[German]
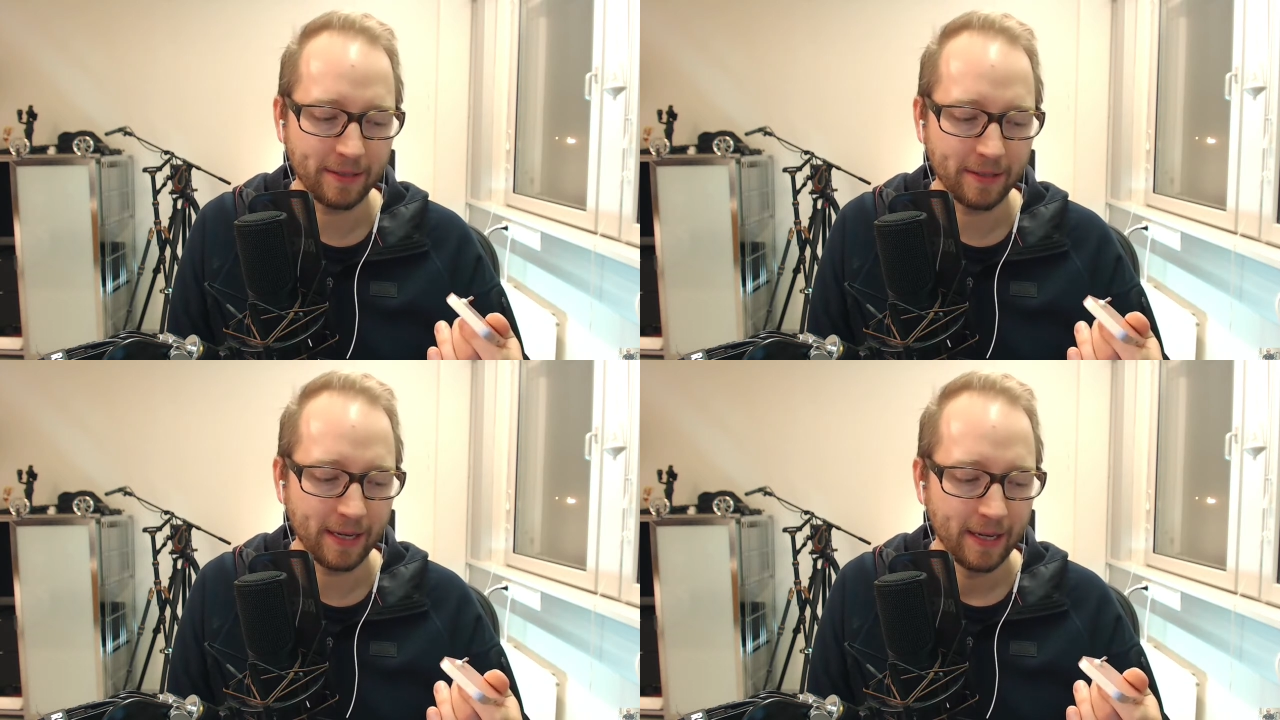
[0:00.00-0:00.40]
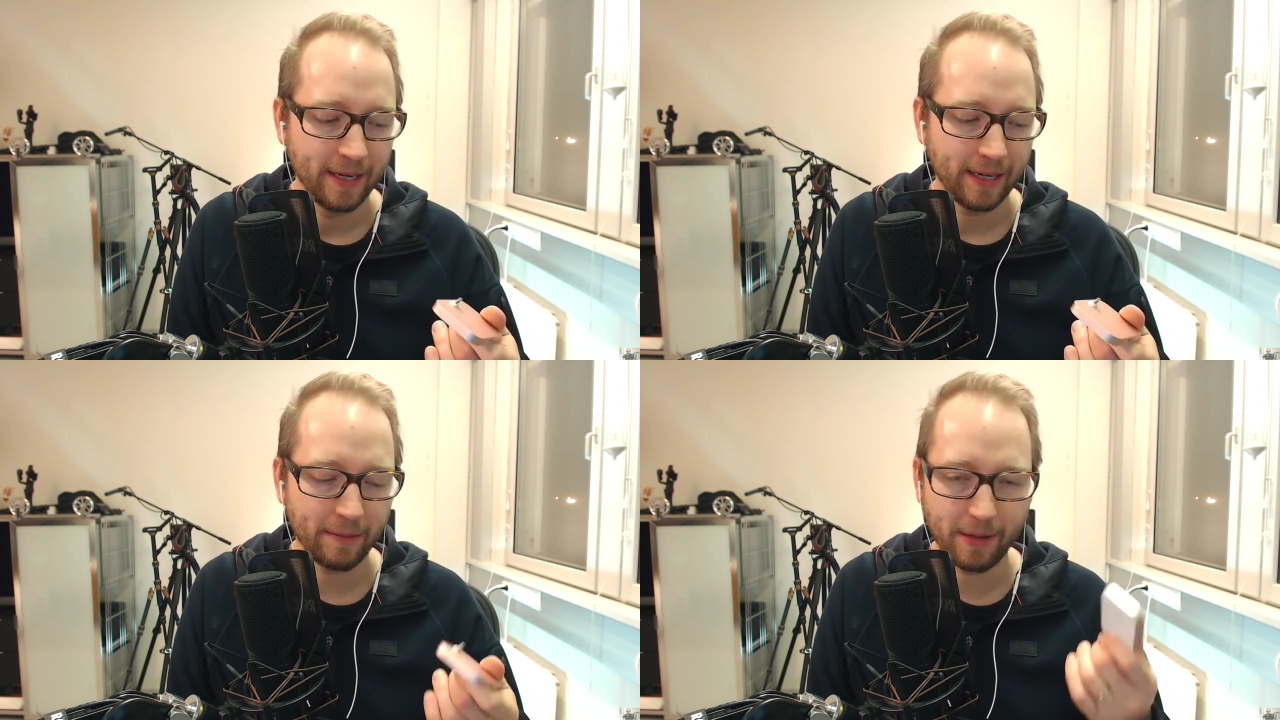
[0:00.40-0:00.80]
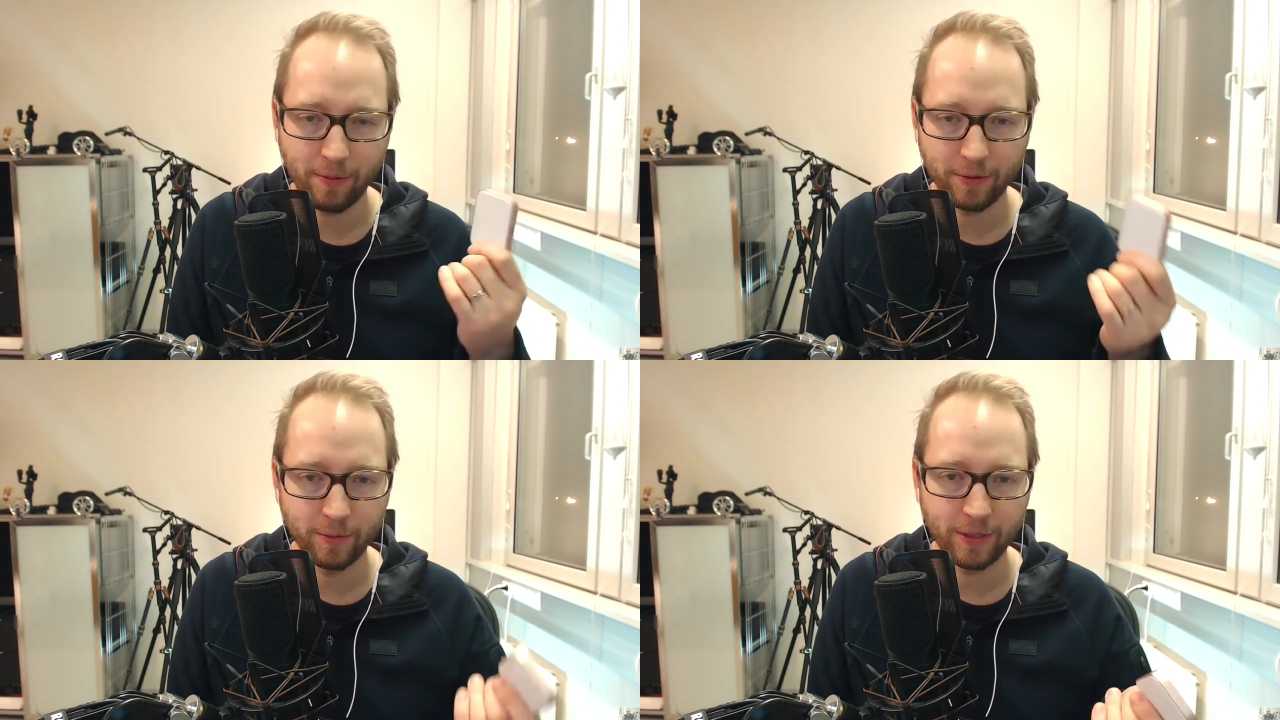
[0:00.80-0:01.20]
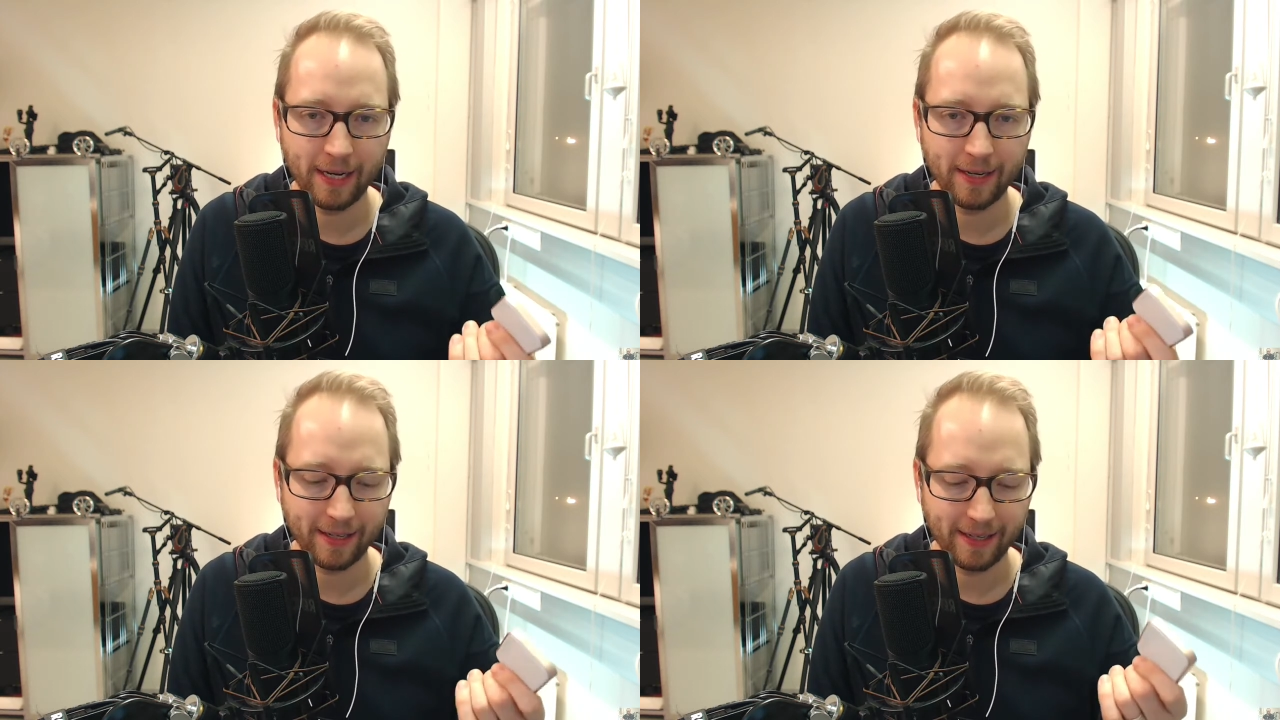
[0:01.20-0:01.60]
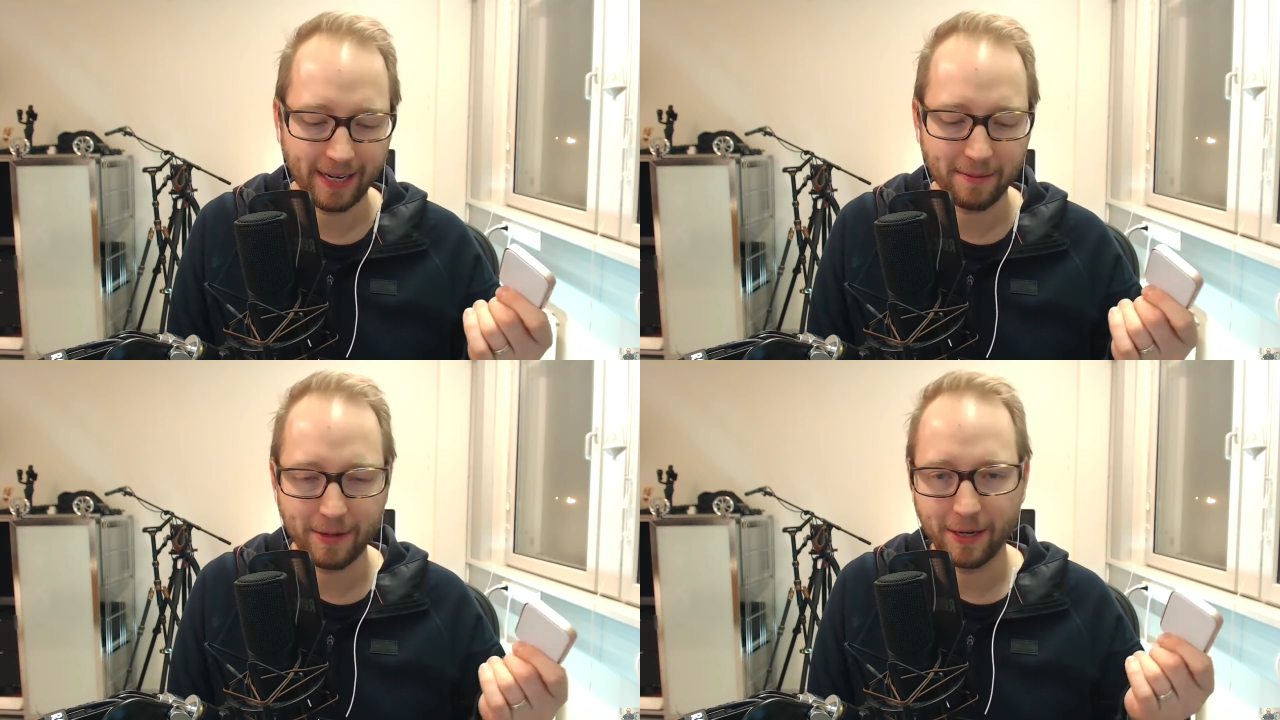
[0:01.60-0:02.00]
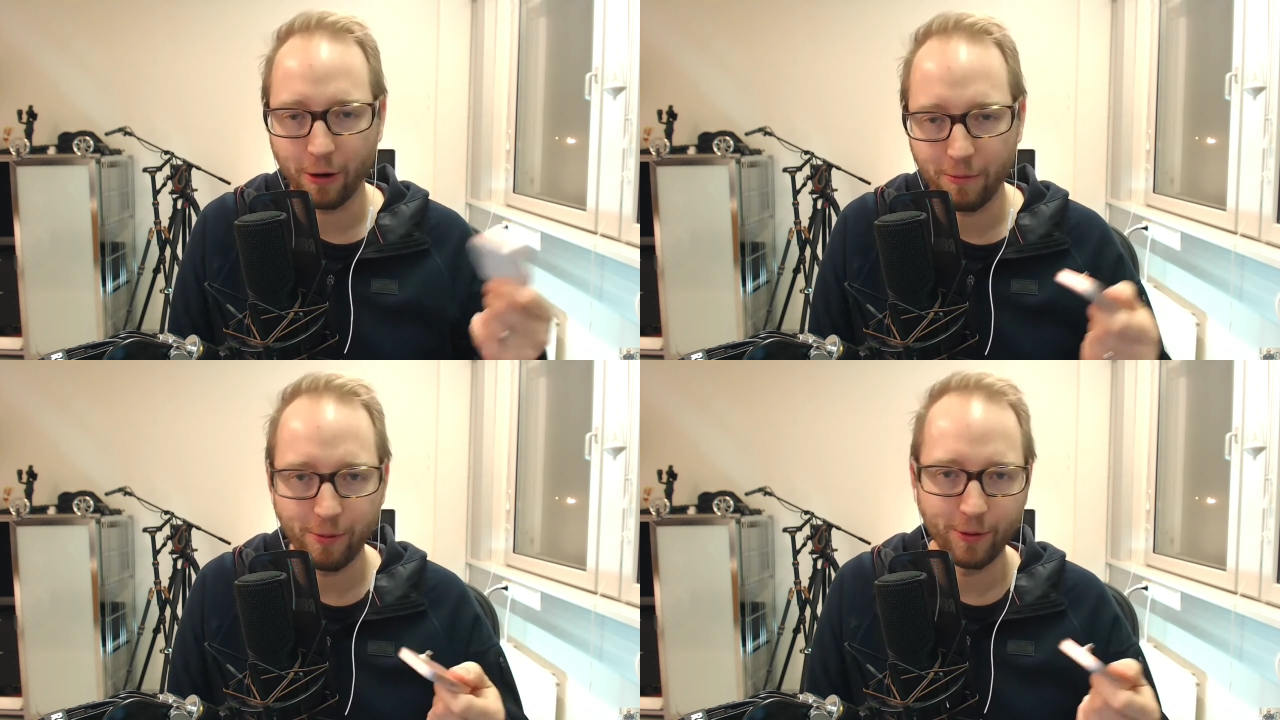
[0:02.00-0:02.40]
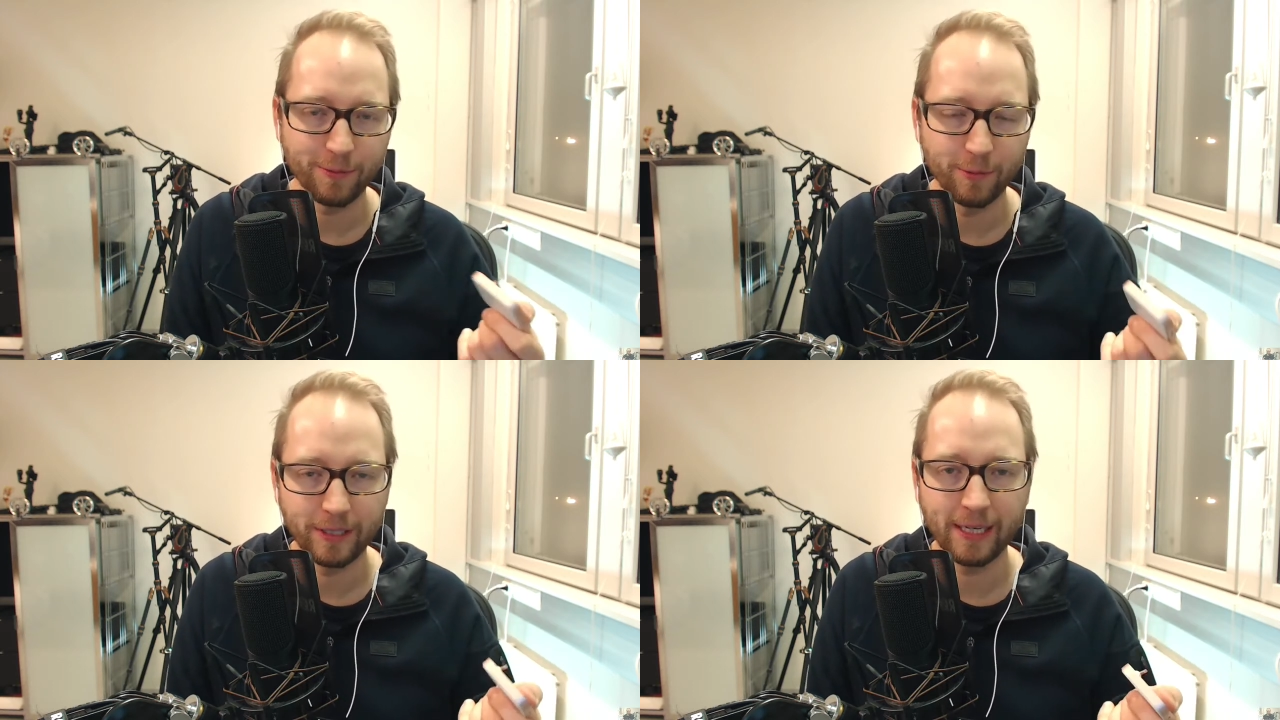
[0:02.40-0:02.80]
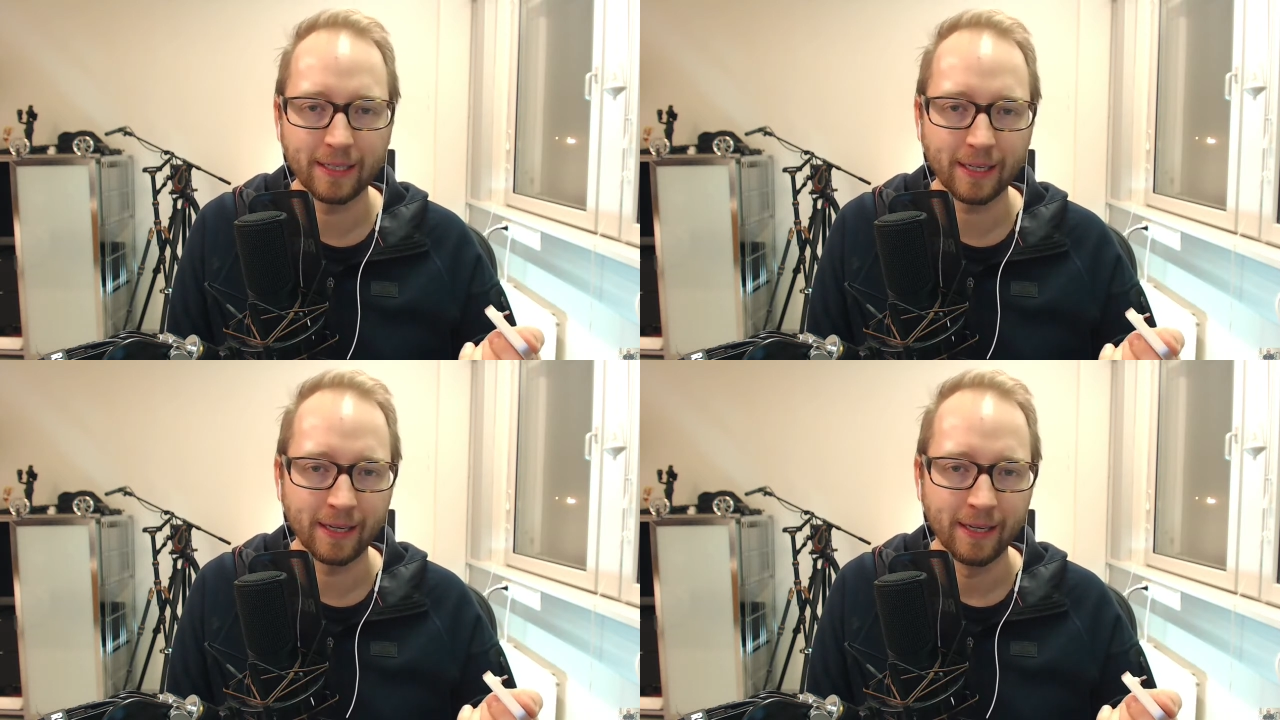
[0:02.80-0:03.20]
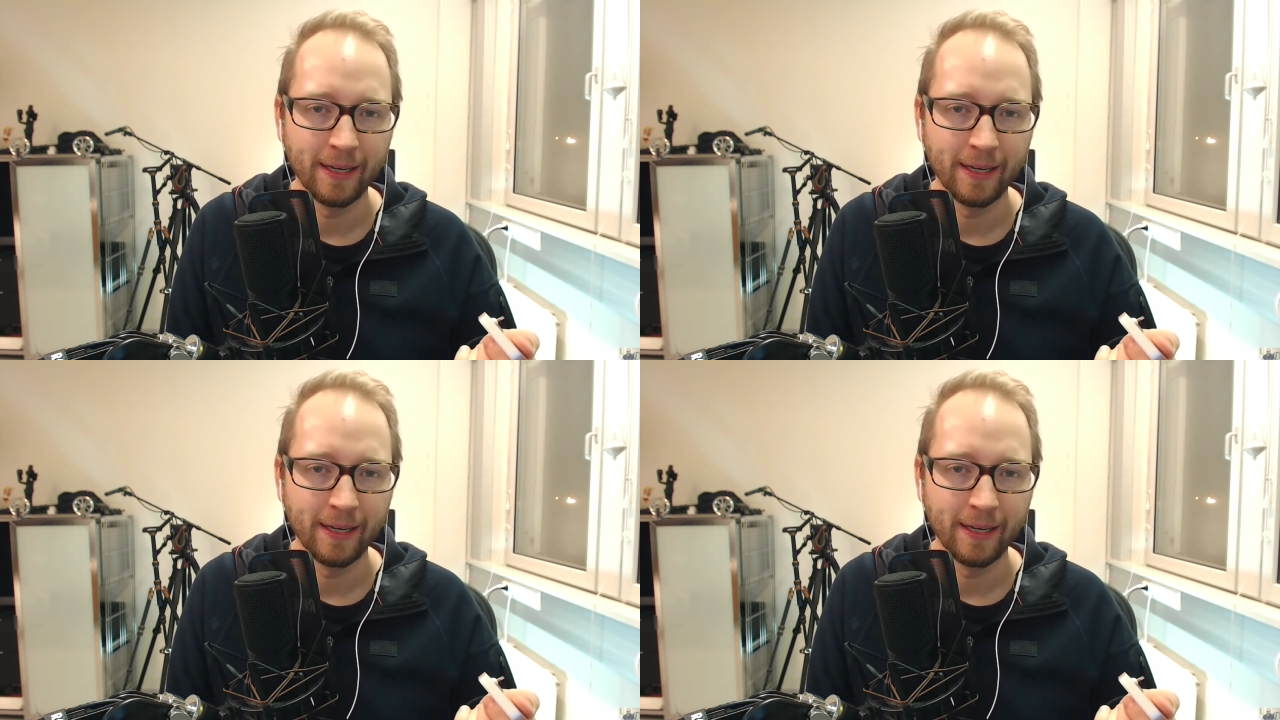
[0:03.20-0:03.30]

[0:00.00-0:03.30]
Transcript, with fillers: Also da, ich habe da Plus-Modelle drin, ich habe da Non-Plus-Modelle drin. Das,